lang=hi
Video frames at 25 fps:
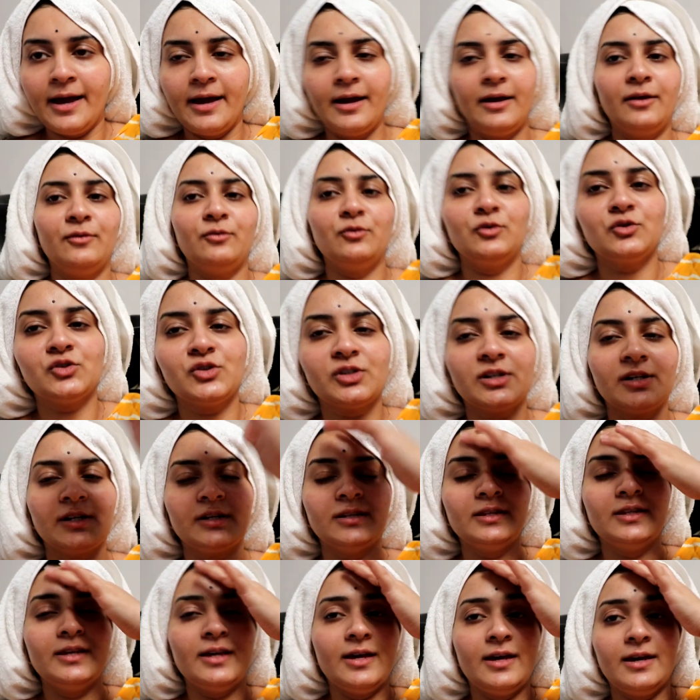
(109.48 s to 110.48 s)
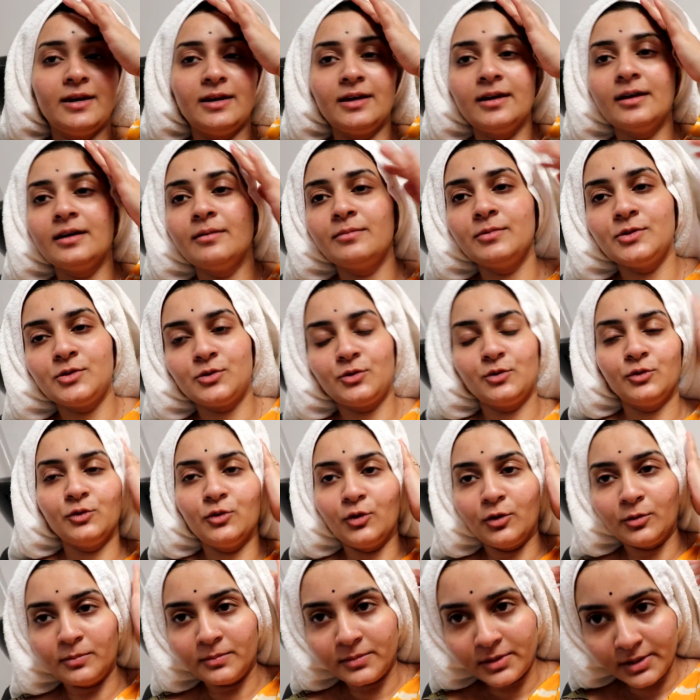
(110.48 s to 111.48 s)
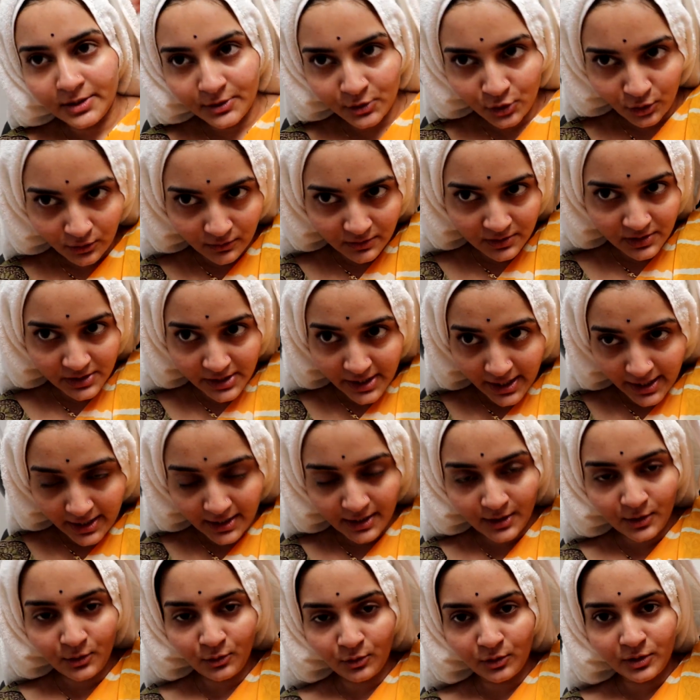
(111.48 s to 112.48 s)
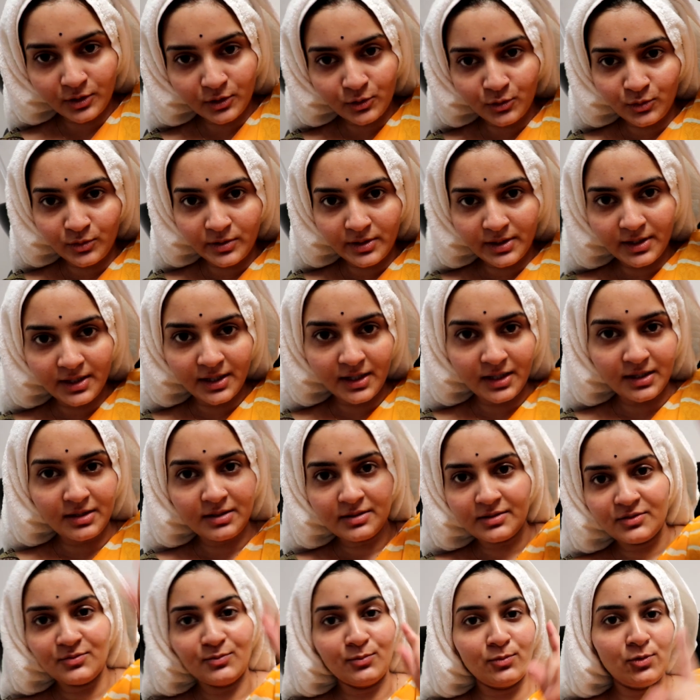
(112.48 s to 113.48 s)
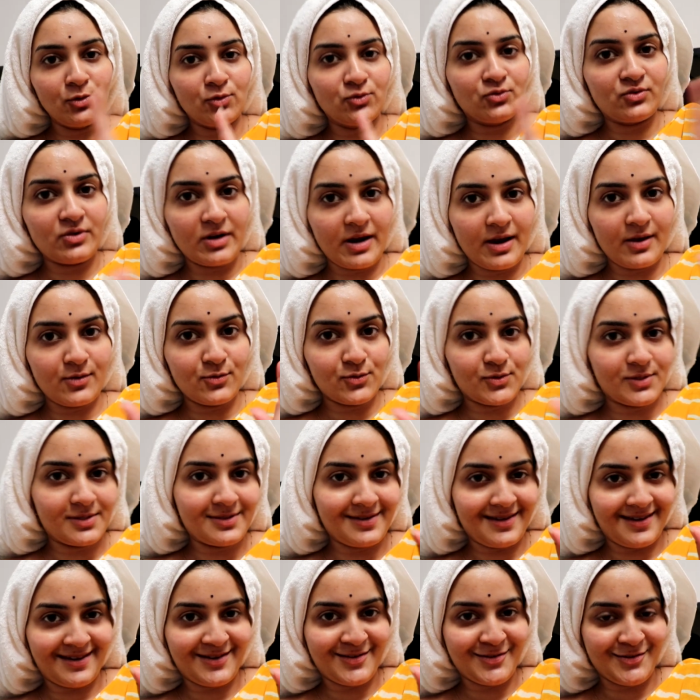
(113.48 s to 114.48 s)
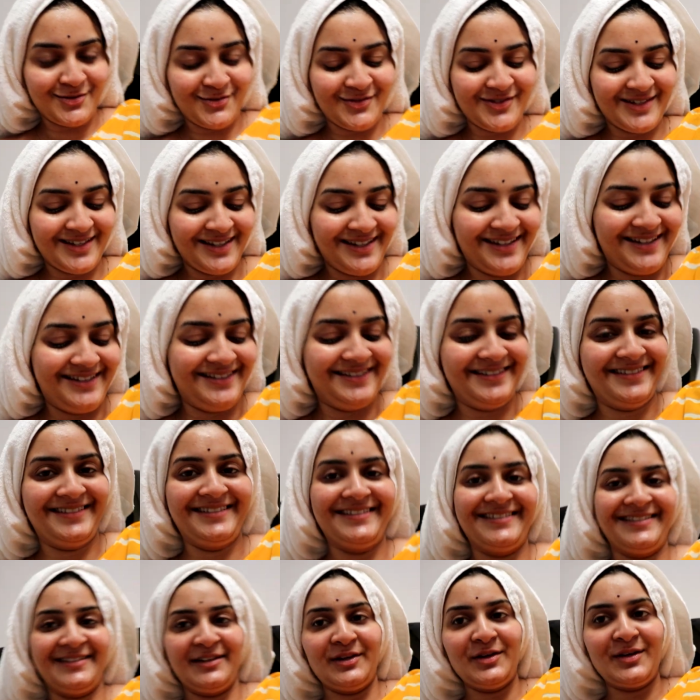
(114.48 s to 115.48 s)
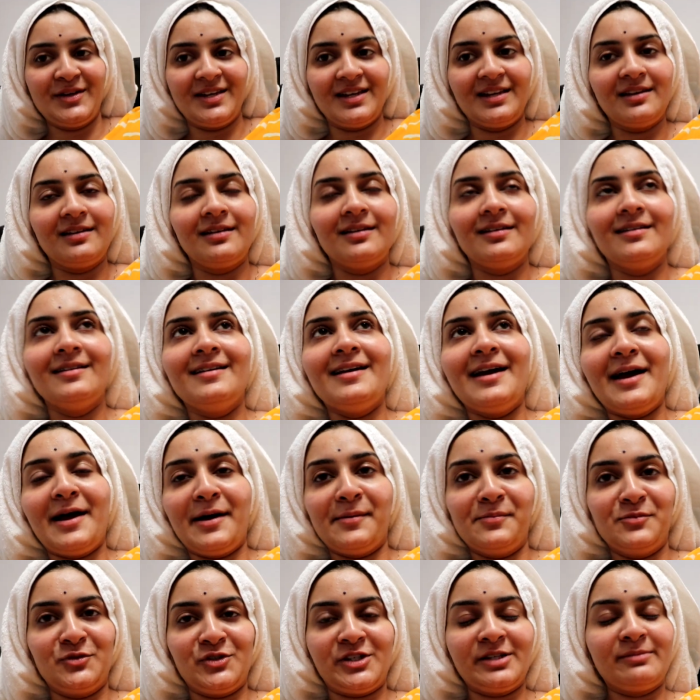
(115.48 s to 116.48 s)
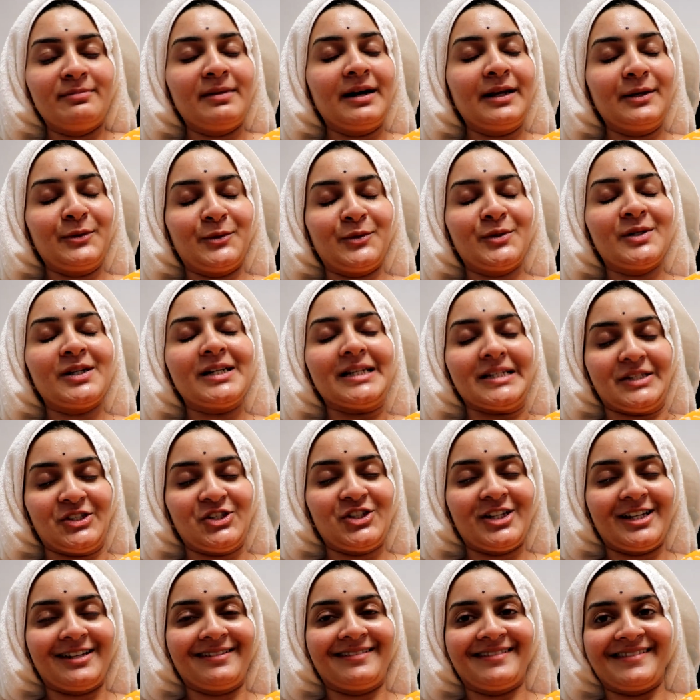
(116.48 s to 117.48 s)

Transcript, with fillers: हेयर वॉश कर दिया है अब इसको नॉर्मली टॉल ड्राई ही होने दूंगी ब्लो ड्राई यूज़ नहीं करूँगी क्योंकि अब मुझे बालों को अच्छा